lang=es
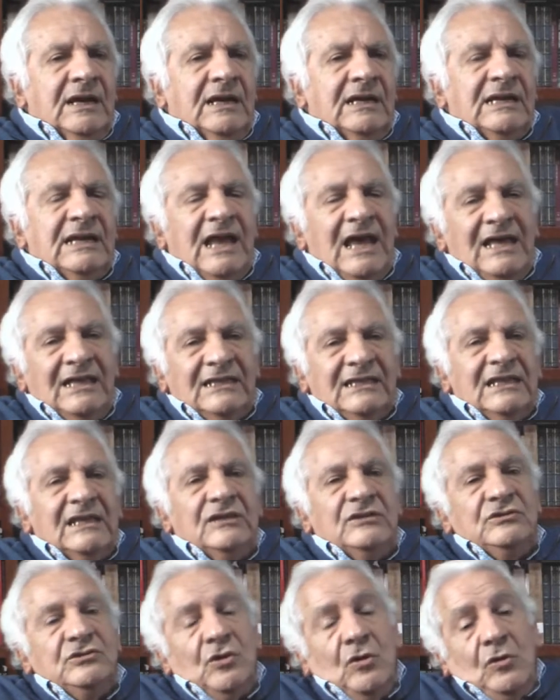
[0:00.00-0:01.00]
a
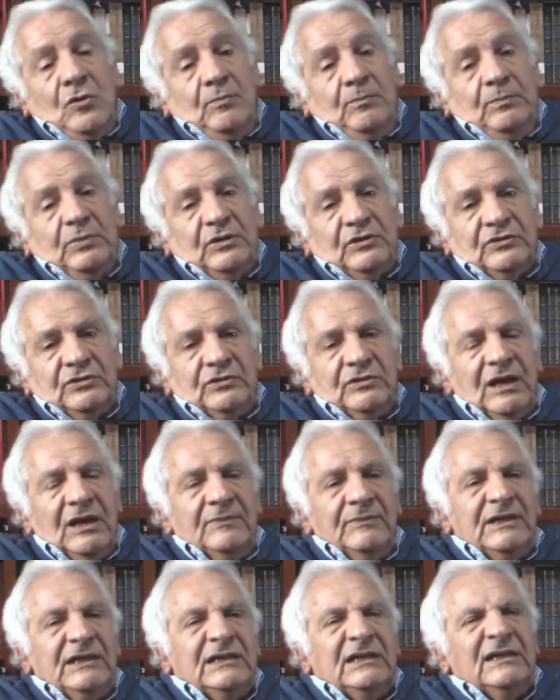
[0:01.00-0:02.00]
nadie, yo
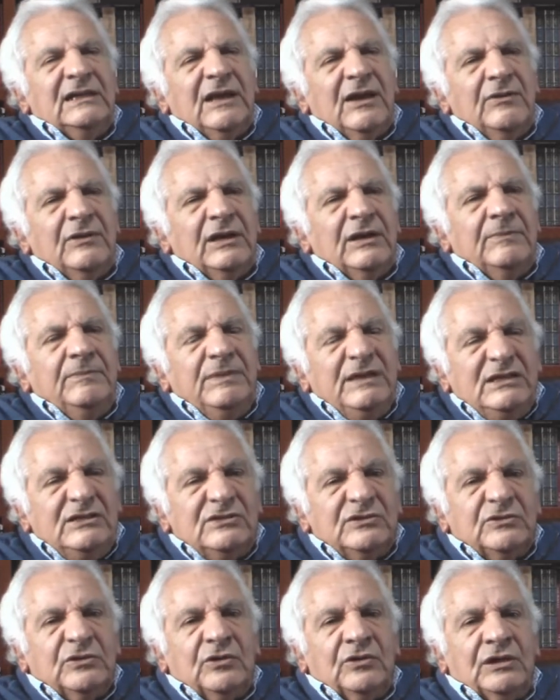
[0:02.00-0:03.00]
personalmente, ni haber
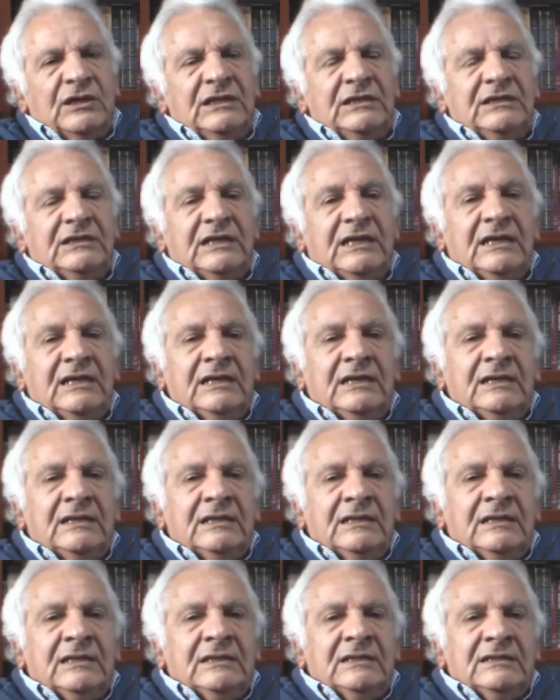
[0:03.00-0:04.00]
visto gente
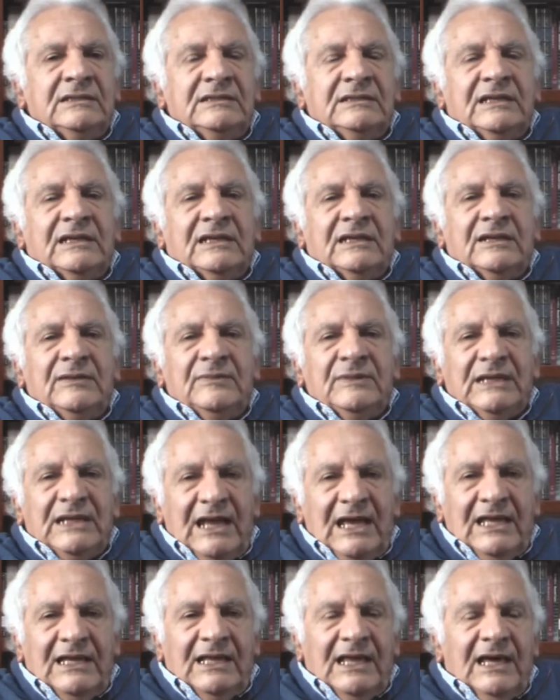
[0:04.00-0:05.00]

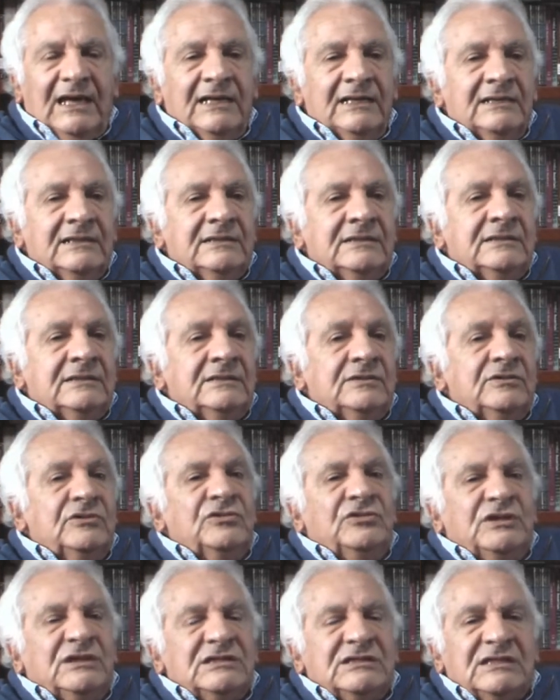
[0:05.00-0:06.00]
discriminada.
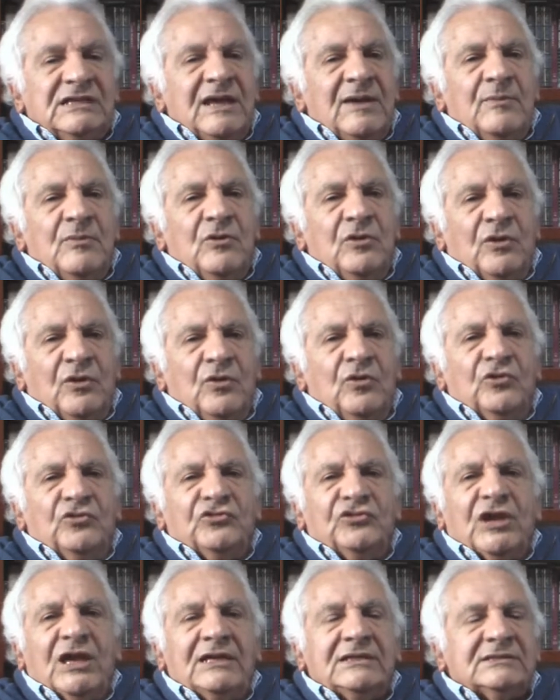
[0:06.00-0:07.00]
Nos decíamos
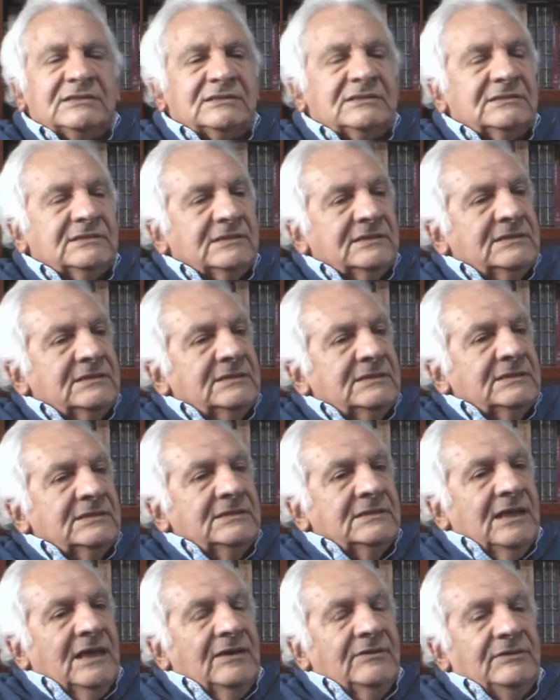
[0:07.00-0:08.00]
cosas,
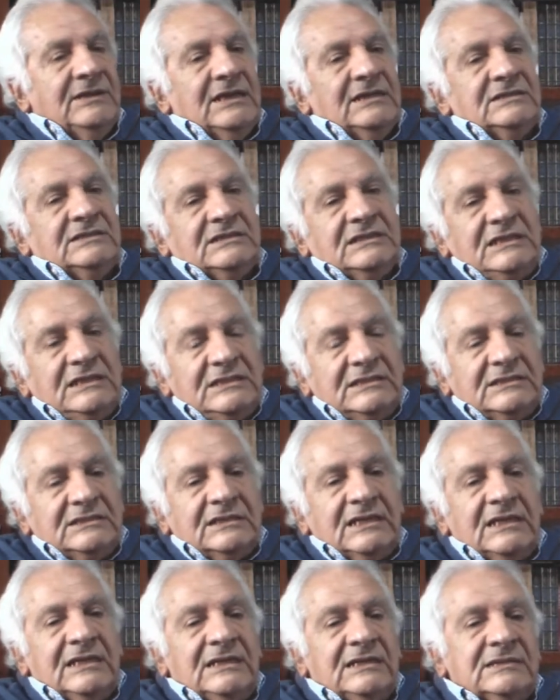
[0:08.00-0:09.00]
habían
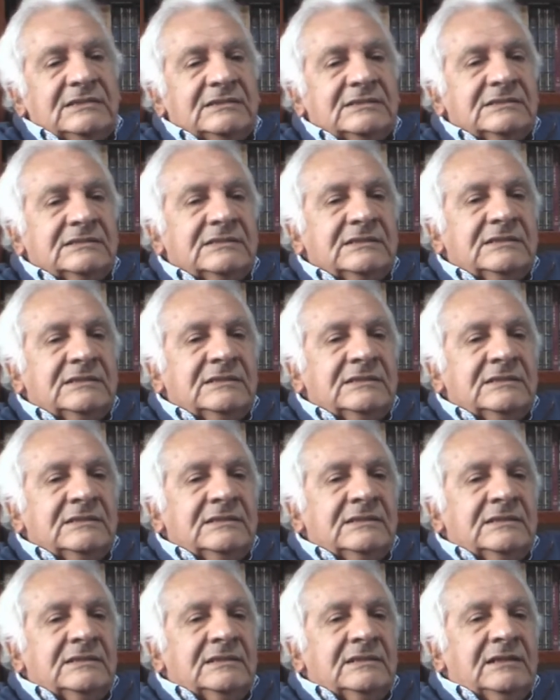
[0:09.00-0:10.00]
chistes,
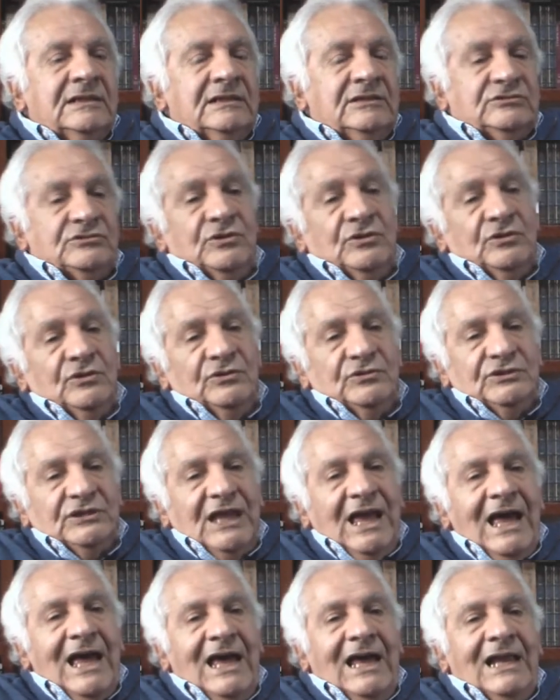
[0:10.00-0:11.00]
el cholo
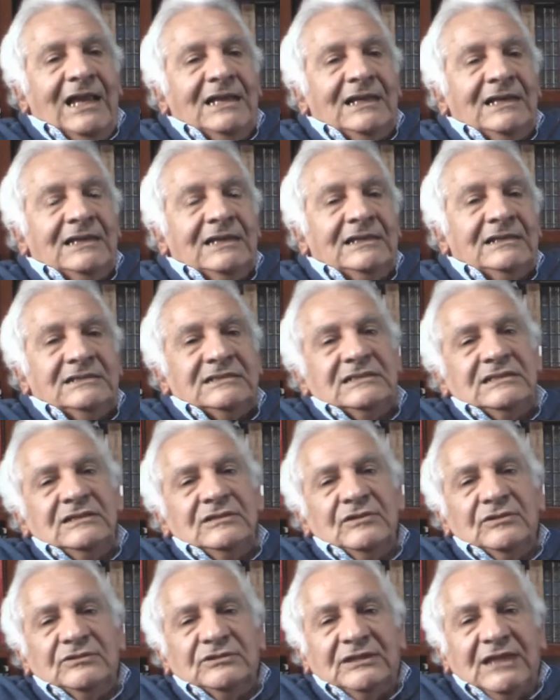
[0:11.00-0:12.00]
tal, el
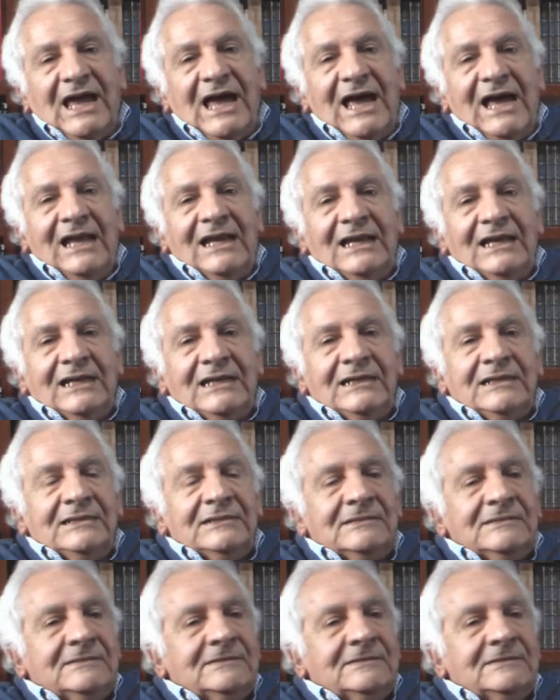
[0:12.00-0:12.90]
chino tal,